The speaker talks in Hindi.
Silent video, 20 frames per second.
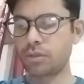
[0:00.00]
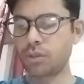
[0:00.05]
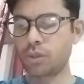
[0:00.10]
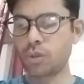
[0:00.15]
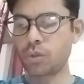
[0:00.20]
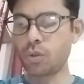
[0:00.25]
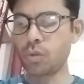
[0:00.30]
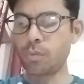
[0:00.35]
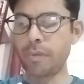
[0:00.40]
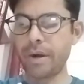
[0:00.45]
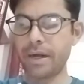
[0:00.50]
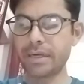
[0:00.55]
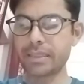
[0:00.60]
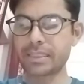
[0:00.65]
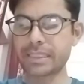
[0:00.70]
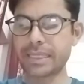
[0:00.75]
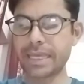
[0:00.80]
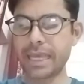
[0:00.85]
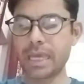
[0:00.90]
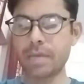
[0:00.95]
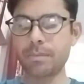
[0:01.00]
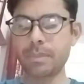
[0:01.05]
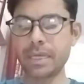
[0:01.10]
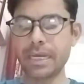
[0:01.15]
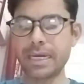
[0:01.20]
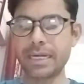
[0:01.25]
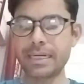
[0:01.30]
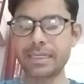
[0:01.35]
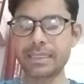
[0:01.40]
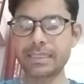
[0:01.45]
टू बर्ड्स कैम
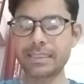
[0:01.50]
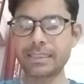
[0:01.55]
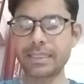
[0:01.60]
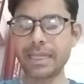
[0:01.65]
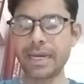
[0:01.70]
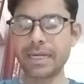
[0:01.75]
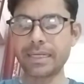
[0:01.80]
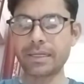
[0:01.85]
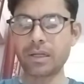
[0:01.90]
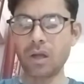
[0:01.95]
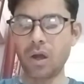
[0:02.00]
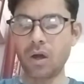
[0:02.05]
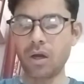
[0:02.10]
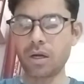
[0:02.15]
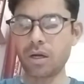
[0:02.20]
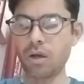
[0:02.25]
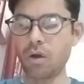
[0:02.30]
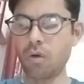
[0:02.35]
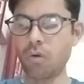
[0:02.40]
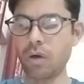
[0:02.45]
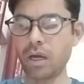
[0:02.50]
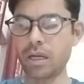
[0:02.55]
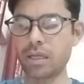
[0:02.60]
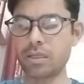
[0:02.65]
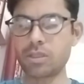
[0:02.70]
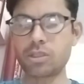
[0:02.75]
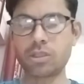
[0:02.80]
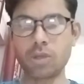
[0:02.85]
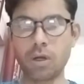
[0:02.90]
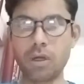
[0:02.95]
एंड सेट ऑन अवर
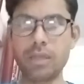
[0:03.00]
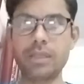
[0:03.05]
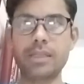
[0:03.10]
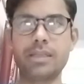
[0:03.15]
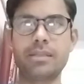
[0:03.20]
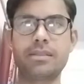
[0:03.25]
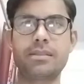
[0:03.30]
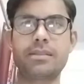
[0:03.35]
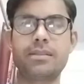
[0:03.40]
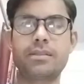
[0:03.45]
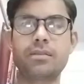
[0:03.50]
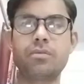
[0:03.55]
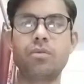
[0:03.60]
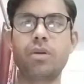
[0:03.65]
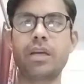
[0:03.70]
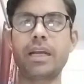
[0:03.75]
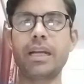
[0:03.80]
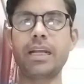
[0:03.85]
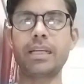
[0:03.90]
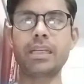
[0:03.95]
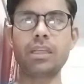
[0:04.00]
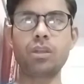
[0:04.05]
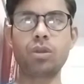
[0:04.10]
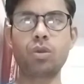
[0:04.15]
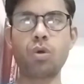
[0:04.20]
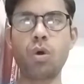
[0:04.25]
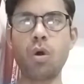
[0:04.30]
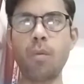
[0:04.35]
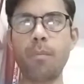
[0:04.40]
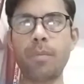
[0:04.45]
शोल्डर्स वो कह रहा है कि
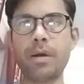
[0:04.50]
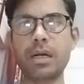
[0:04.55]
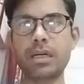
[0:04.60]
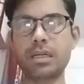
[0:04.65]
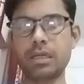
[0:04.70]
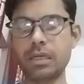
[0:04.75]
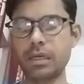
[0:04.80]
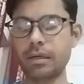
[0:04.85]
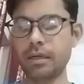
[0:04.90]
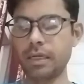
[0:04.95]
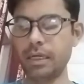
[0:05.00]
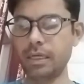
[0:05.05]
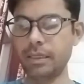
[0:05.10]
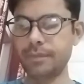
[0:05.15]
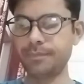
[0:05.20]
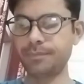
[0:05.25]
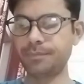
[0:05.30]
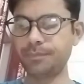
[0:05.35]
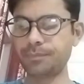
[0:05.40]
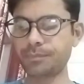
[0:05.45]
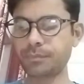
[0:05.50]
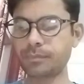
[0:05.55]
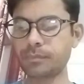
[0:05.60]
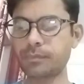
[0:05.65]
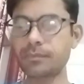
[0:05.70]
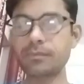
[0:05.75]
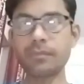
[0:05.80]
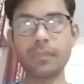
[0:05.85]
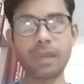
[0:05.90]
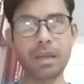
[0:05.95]
दो पक,
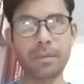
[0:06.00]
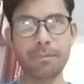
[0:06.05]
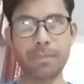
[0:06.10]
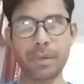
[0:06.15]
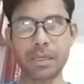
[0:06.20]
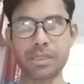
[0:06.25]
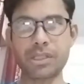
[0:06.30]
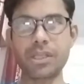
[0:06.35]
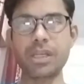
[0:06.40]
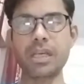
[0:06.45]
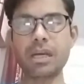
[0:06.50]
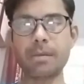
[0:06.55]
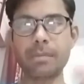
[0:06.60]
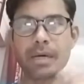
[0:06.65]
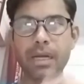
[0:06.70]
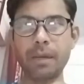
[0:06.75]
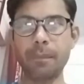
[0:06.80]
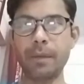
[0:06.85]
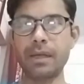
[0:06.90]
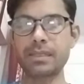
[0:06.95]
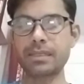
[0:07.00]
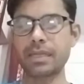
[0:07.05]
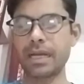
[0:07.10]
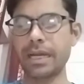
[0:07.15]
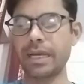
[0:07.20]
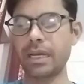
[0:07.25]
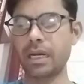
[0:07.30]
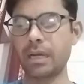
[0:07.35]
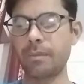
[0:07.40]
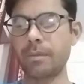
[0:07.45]
आ, पक्षी हमारे पास
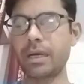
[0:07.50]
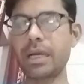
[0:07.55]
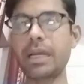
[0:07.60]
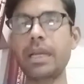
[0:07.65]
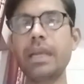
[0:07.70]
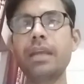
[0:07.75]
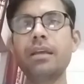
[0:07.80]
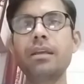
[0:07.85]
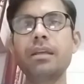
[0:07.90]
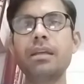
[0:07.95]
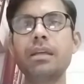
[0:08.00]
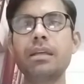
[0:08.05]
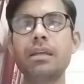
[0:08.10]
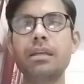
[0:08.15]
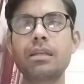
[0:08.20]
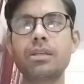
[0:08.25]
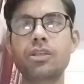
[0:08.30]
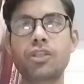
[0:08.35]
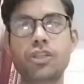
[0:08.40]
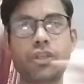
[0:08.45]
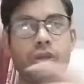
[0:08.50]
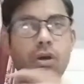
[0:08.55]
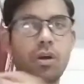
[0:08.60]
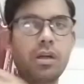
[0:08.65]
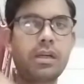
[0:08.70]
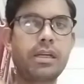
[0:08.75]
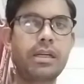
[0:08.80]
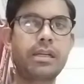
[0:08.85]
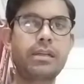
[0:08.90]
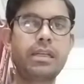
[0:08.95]
आए और हमारे
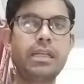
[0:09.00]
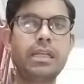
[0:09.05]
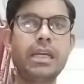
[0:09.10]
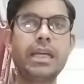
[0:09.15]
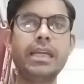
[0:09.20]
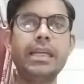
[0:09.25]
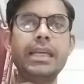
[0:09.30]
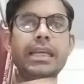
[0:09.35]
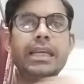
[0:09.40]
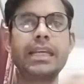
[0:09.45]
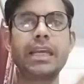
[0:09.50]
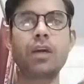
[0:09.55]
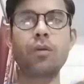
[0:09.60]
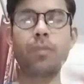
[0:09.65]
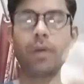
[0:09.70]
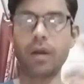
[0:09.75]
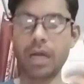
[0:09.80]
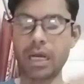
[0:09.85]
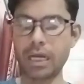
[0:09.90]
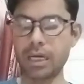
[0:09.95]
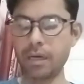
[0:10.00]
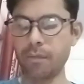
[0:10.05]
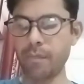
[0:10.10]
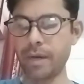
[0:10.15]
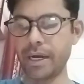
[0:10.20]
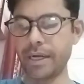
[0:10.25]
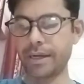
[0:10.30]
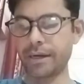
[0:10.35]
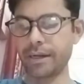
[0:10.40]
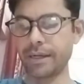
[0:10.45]
शोल्डर यानी इनके ऊपर आकर
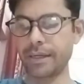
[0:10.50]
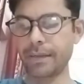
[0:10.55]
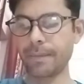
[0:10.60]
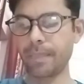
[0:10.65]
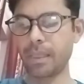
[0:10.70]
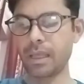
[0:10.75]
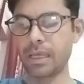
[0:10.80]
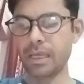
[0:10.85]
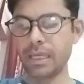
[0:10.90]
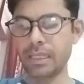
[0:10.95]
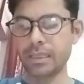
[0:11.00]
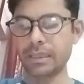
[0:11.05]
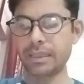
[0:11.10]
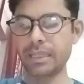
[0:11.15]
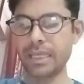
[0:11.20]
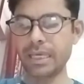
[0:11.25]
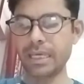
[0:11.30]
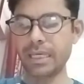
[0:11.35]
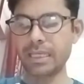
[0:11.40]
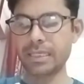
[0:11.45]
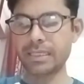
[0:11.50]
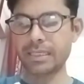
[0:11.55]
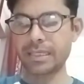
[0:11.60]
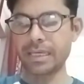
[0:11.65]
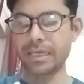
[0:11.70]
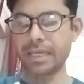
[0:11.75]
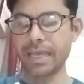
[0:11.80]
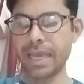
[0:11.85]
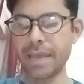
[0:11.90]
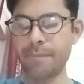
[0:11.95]
बैठ गए दे
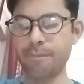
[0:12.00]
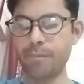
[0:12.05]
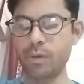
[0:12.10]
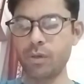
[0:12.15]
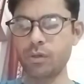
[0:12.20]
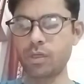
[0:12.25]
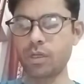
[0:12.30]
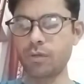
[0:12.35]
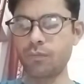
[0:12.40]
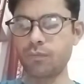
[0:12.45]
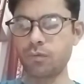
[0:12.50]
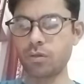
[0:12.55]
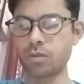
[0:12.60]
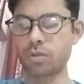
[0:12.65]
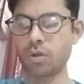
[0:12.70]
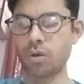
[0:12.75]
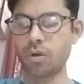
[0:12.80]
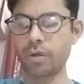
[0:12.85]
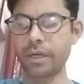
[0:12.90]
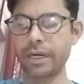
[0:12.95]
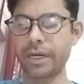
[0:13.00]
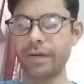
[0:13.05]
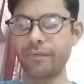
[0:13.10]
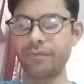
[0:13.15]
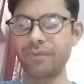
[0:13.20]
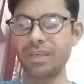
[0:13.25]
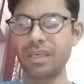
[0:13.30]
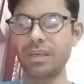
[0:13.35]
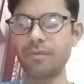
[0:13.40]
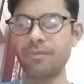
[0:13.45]
संग ए ब्यूटीफुल सॉन्ग एंड
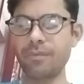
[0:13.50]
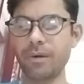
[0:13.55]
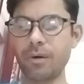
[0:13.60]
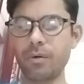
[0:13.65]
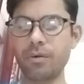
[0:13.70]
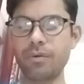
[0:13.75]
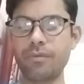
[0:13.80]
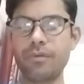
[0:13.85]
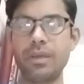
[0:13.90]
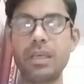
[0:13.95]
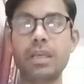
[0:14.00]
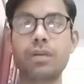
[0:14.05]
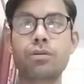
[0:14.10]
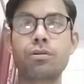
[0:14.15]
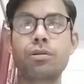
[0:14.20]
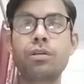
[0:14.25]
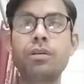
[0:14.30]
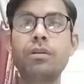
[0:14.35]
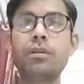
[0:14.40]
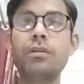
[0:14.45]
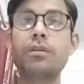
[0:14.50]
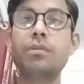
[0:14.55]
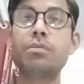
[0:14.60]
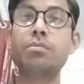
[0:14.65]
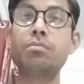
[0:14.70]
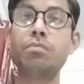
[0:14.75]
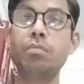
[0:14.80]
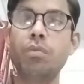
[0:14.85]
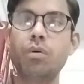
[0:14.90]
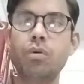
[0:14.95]
वी फाउंड वी कुड
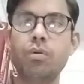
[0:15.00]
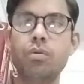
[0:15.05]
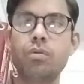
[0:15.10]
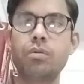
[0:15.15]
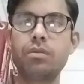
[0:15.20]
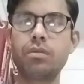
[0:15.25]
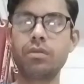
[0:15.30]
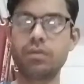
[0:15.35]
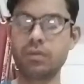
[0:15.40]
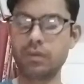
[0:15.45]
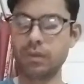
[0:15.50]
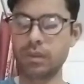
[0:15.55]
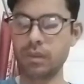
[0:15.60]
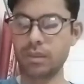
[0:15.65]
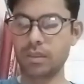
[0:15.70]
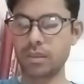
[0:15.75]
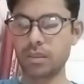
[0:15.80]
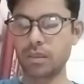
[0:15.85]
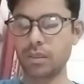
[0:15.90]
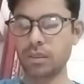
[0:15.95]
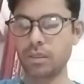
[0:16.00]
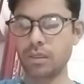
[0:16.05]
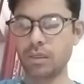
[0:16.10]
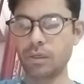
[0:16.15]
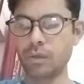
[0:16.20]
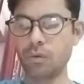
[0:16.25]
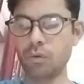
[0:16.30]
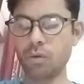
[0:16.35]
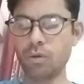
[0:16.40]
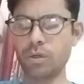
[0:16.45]
मूव
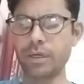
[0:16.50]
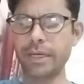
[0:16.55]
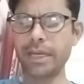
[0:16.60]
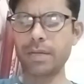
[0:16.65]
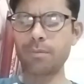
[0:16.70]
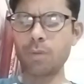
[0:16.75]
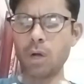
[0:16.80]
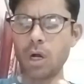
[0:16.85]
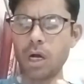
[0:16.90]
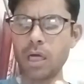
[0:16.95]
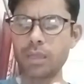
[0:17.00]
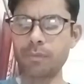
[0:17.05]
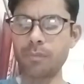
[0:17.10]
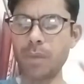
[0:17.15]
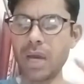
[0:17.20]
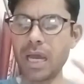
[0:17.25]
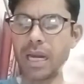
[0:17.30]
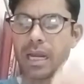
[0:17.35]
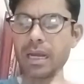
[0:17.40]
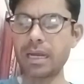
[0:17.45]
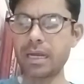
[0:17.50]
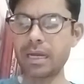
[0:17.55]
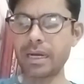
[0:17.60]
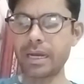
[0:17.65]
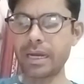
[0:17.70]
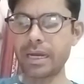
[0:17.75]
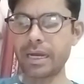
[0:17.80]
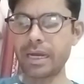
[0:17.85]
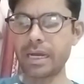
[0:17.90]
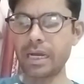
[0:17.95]
उन्होंने एक बहुत प्यारा
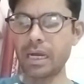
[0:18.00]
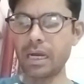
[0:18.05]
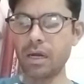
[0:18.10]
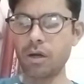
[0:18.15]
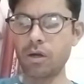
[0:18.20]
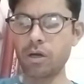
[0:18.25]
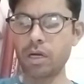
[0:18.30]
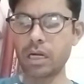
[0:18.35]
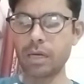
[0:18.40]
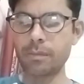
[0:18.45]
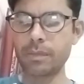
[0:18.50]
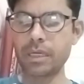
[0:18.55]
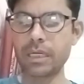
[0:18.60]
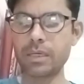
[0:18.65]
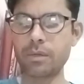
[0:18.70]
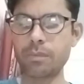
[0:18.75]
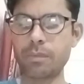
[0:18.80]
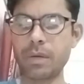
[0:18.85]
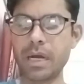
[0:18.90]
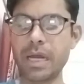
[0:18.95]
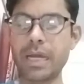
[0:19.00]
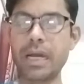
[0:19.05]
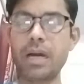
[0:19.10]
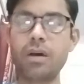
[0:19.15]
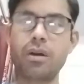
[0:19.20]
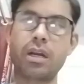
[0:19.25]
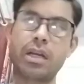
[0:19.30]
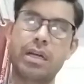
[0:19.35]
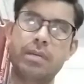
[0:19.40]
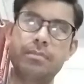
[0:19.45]
गाना गाया और हमने पाया
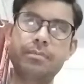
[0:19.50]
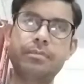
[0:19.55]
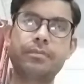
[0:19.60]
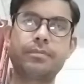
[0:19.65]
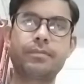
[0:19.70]
और हम